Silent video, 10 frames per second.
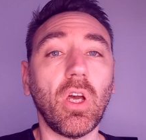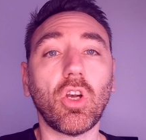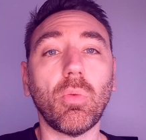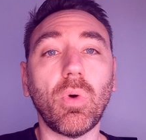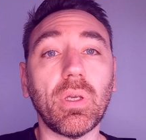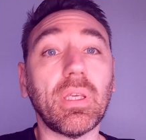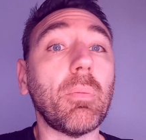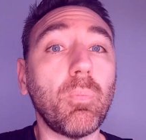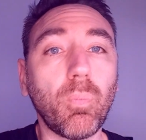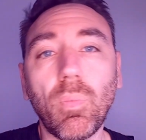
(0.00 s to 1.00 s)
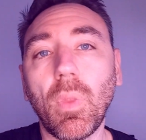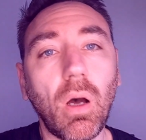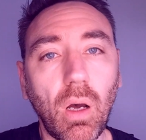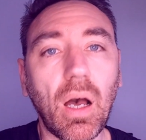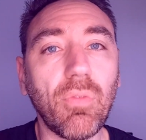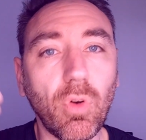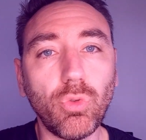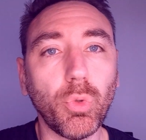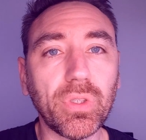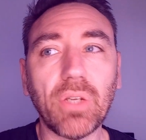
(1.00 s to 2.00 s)
Comment, avant le
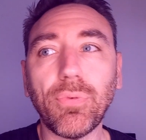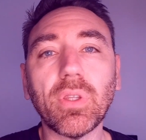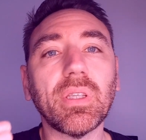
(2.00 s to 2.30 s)
numéro de téléphone,